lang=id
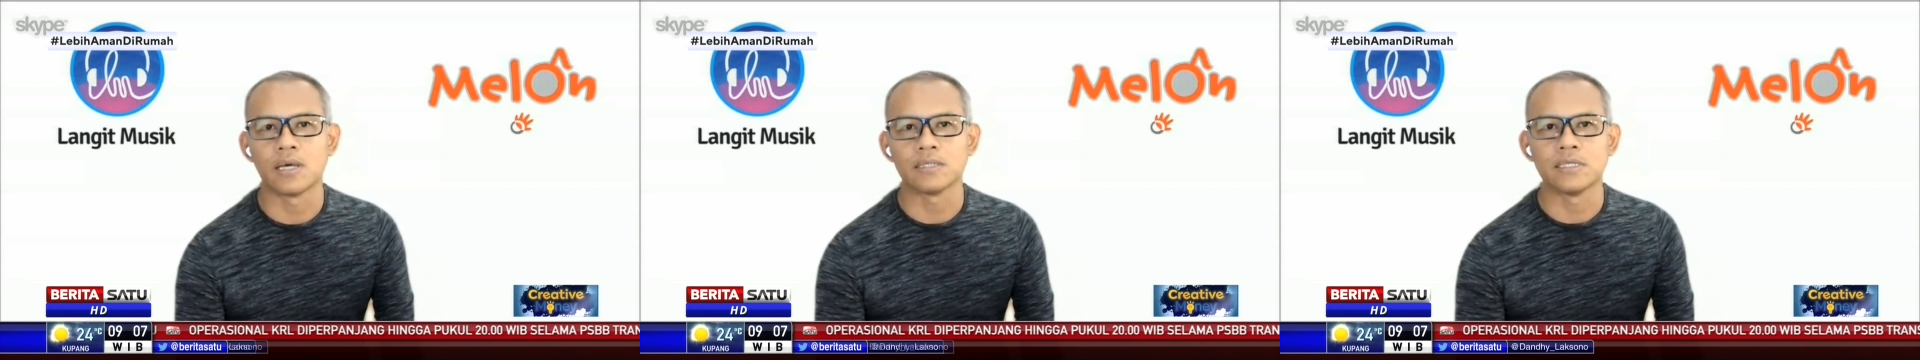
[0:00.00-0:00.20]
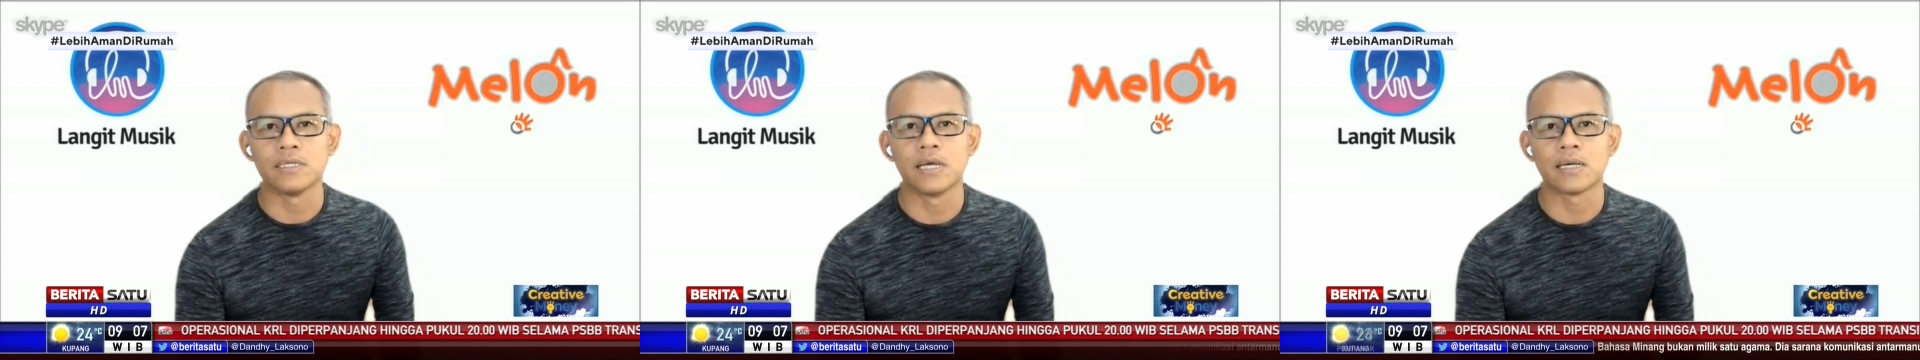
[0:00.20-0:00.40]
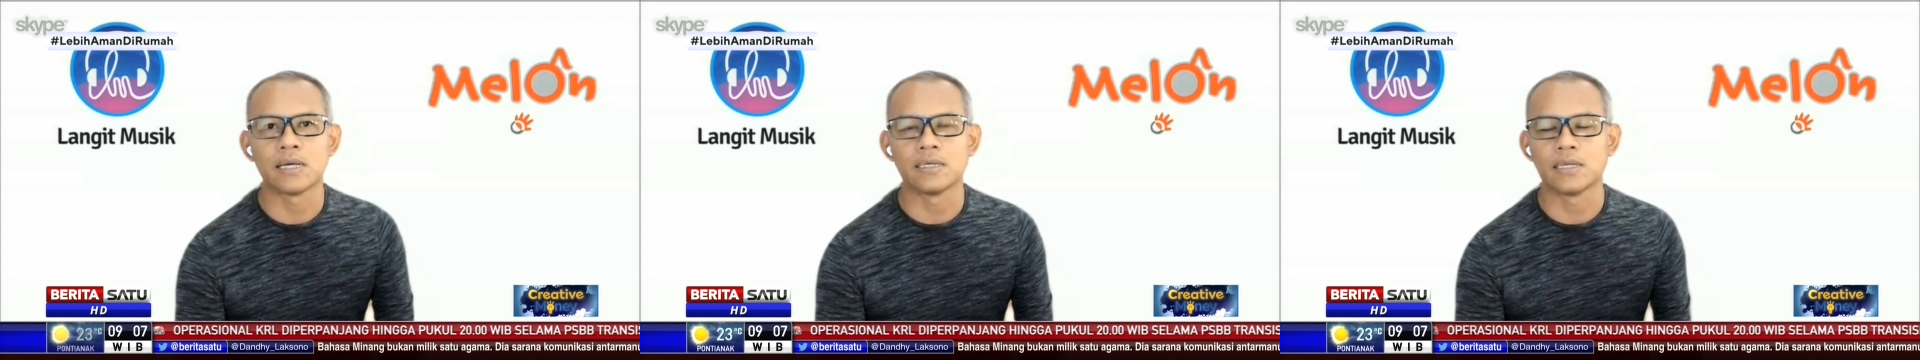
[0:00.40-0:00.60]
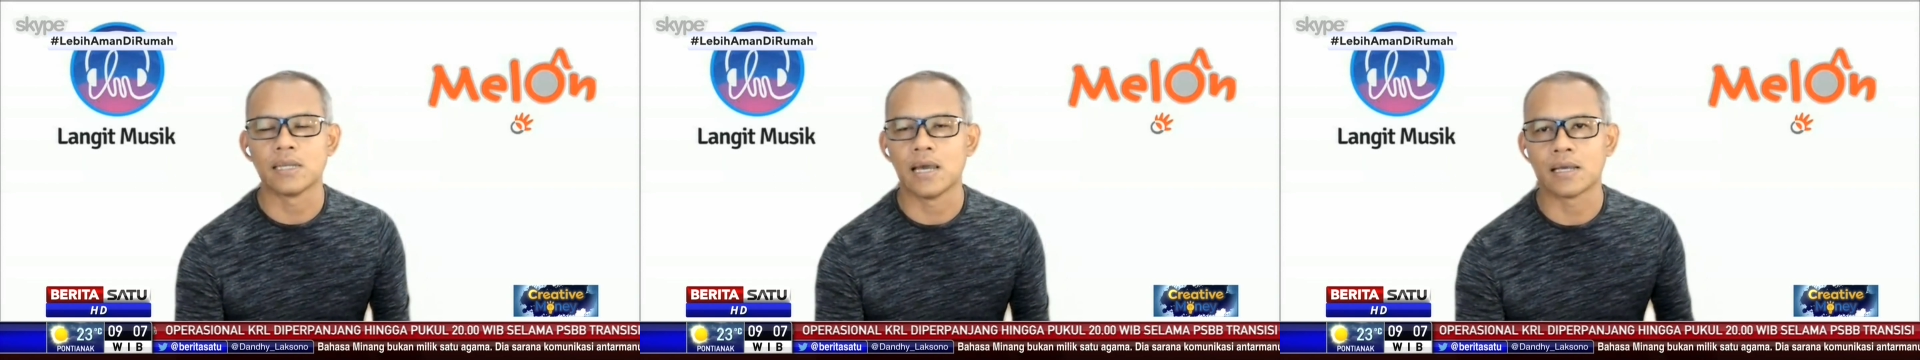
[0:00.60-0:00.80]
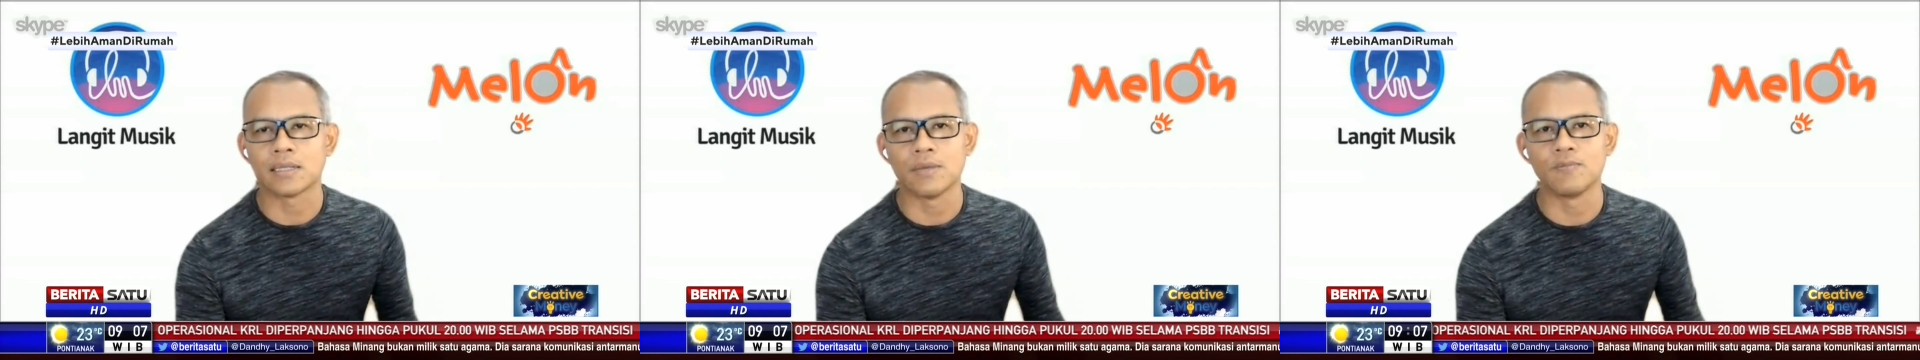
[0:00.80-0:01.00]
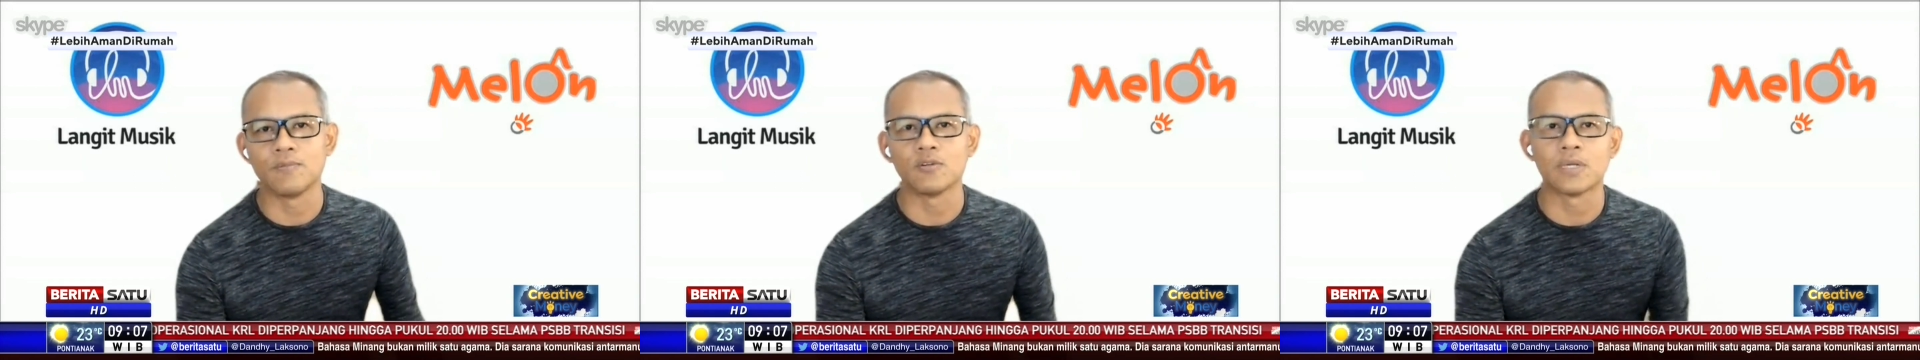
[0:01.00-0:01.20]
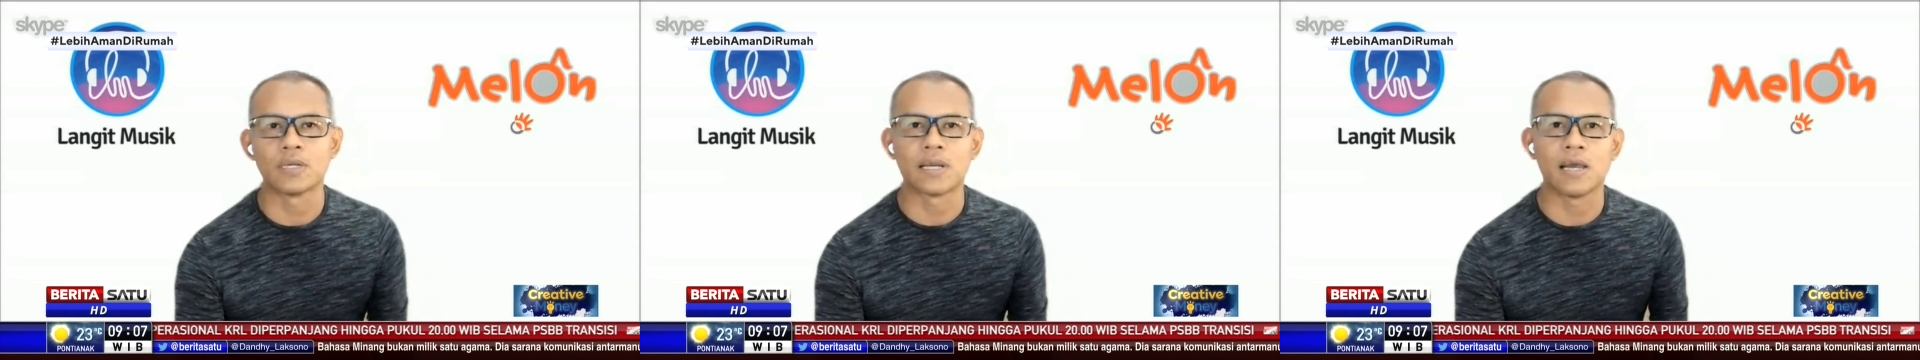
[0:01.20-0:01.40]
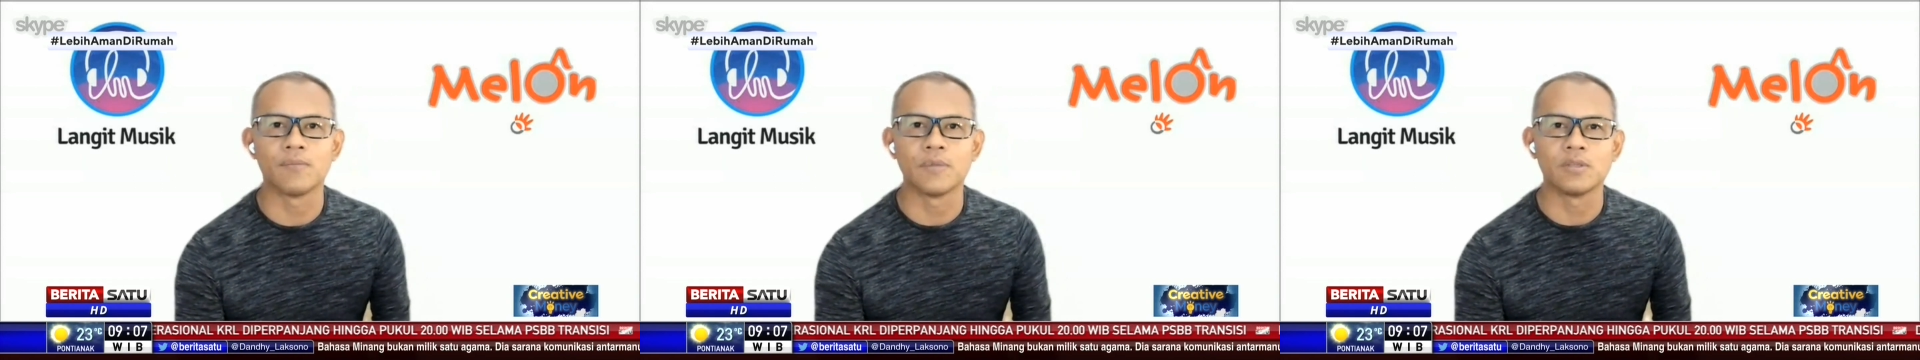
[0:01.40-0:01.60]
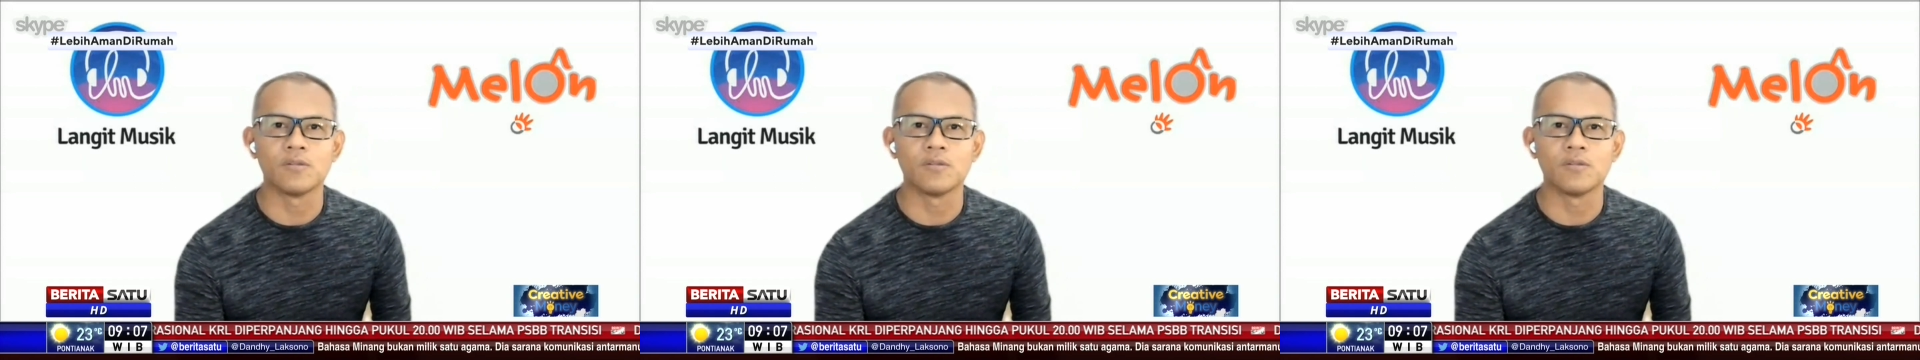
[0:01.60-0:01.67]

sedangkan aktif user kami itu